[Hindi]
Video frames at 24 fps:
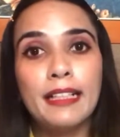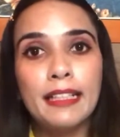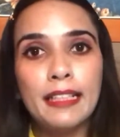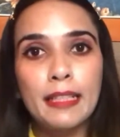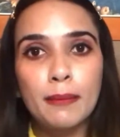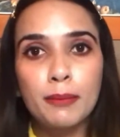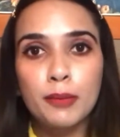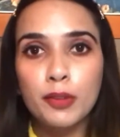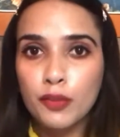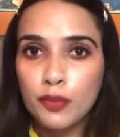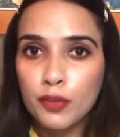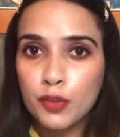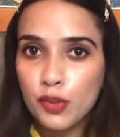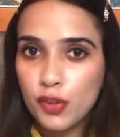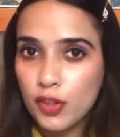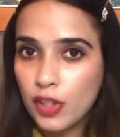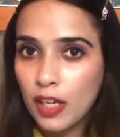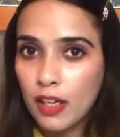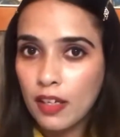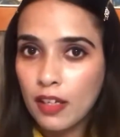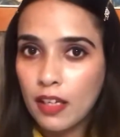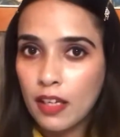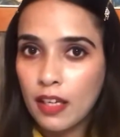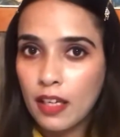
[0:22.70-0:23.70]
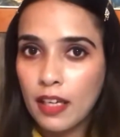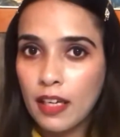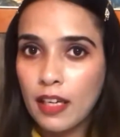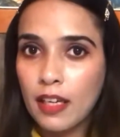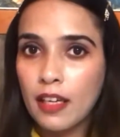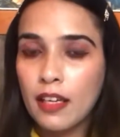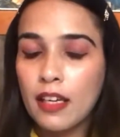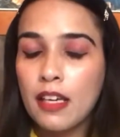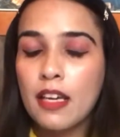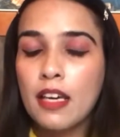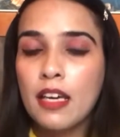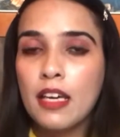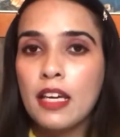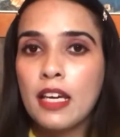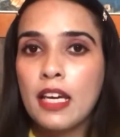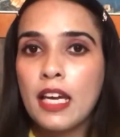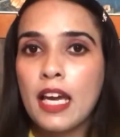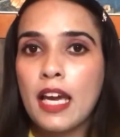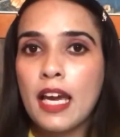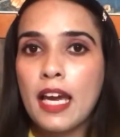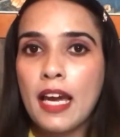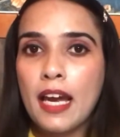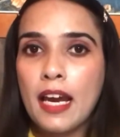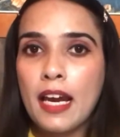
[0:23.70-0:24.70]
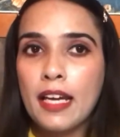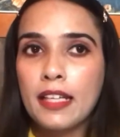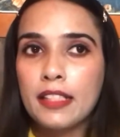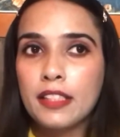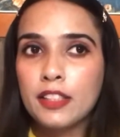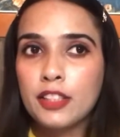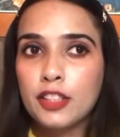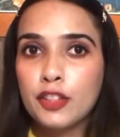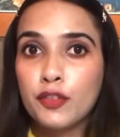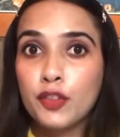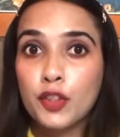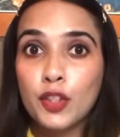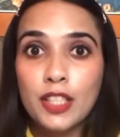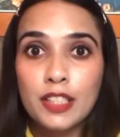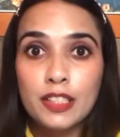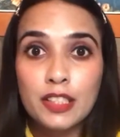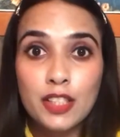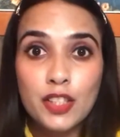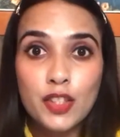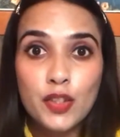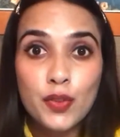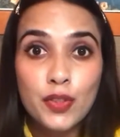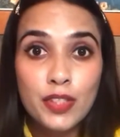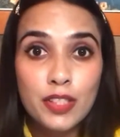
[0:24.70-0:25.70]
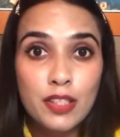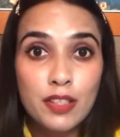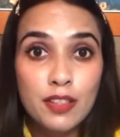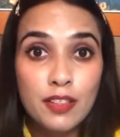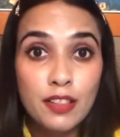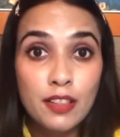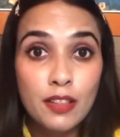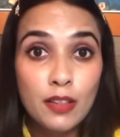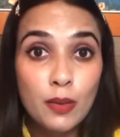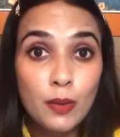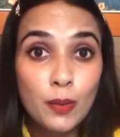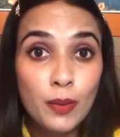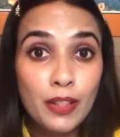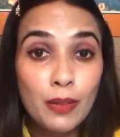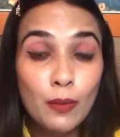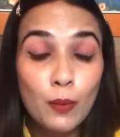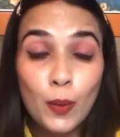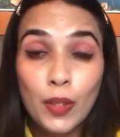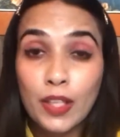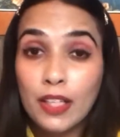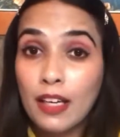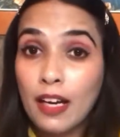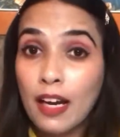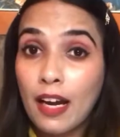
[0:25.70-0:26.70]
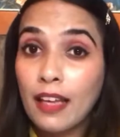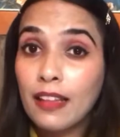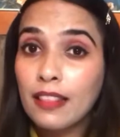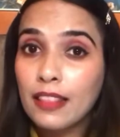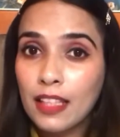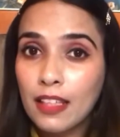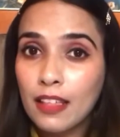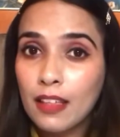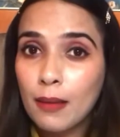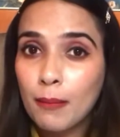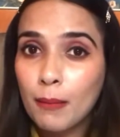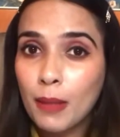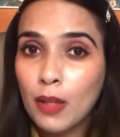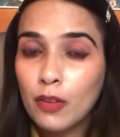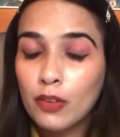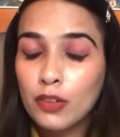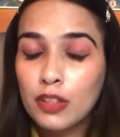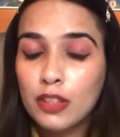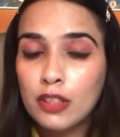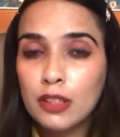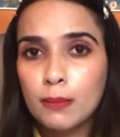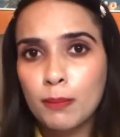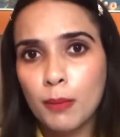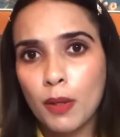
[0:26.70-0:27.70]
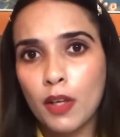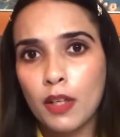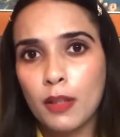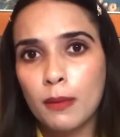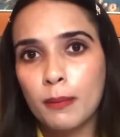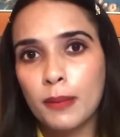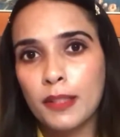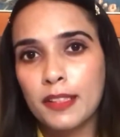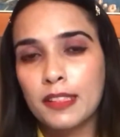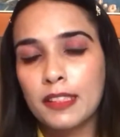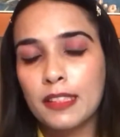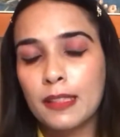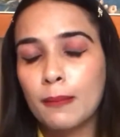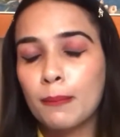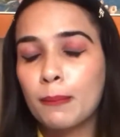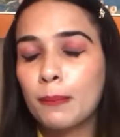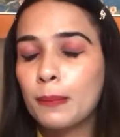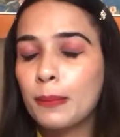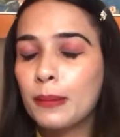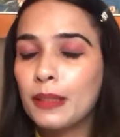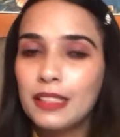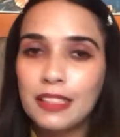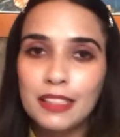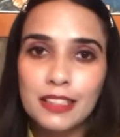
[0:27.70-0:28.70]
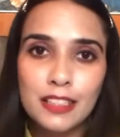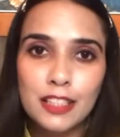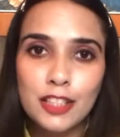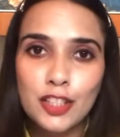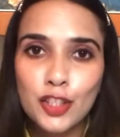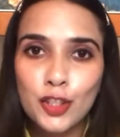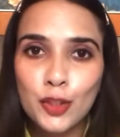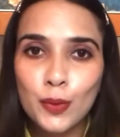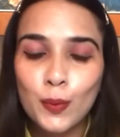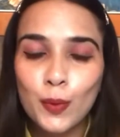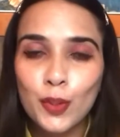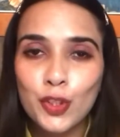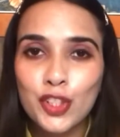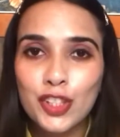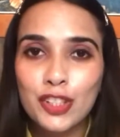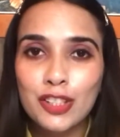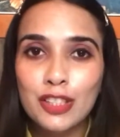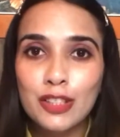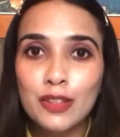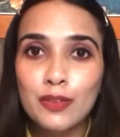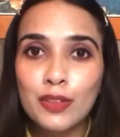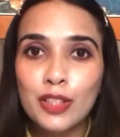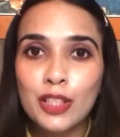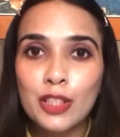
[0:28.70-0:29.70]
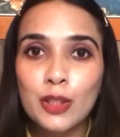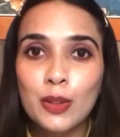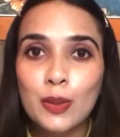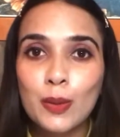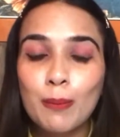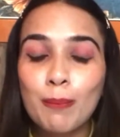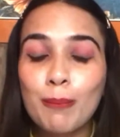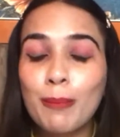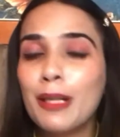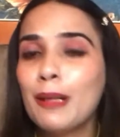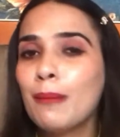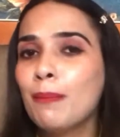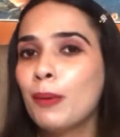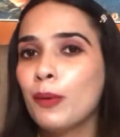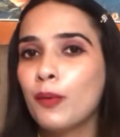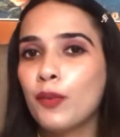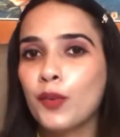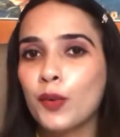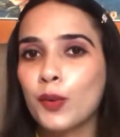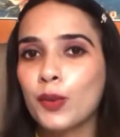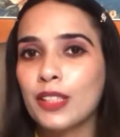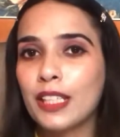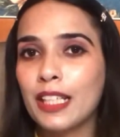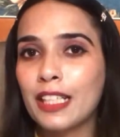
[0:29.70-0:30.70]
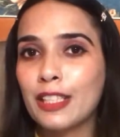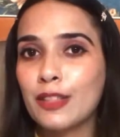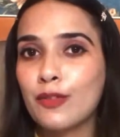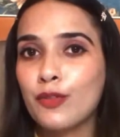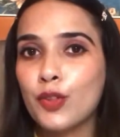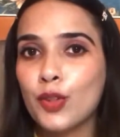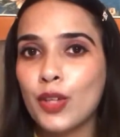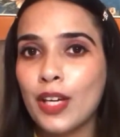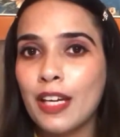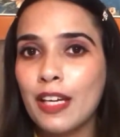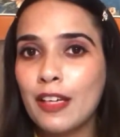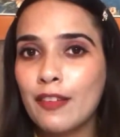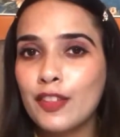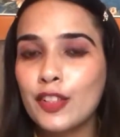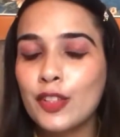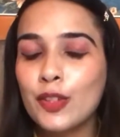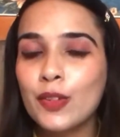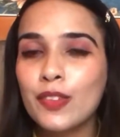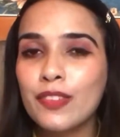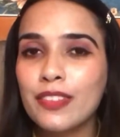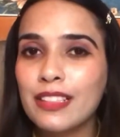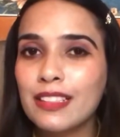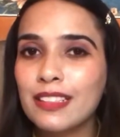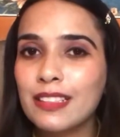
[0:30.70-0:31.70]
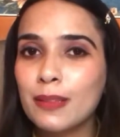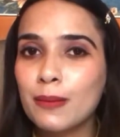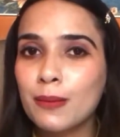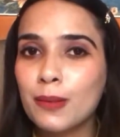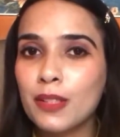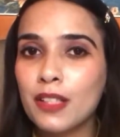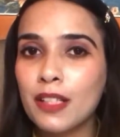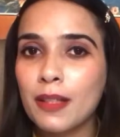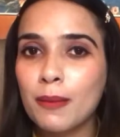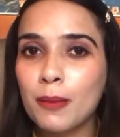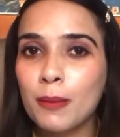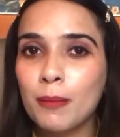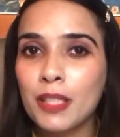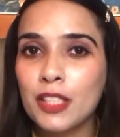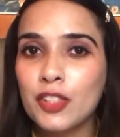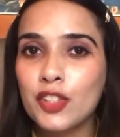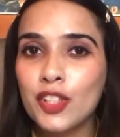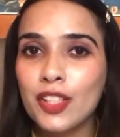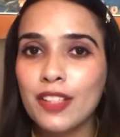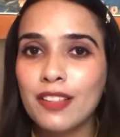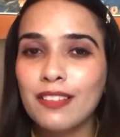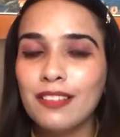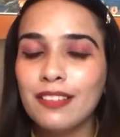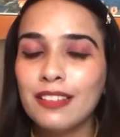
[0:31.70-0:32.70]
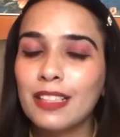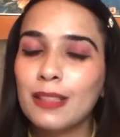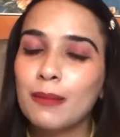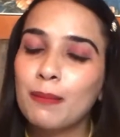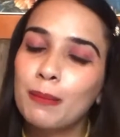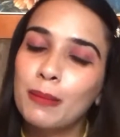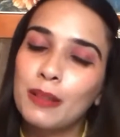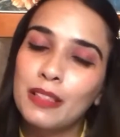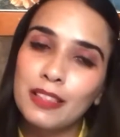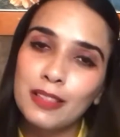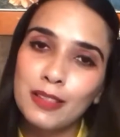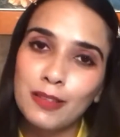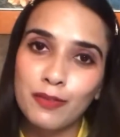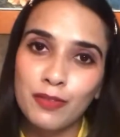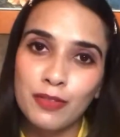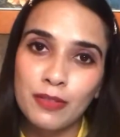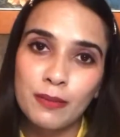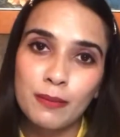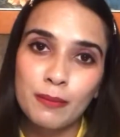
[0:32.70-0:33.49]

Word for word: इन डेप्थ रिव्यू जानना है एंड इफ यू गाइज इंटरेस्टेड इन नोइंग वॉट आई थिंक अबाउट दिस बॉडी मिस्ट दैन प्लीज़ कंटिन्यू वॉचिंग दिस वीडियो बट बिफोर दैट इफ यू हैवेंट ऑलरेडी सब्सक्राइब टू माई चैनल दैन प्लीज़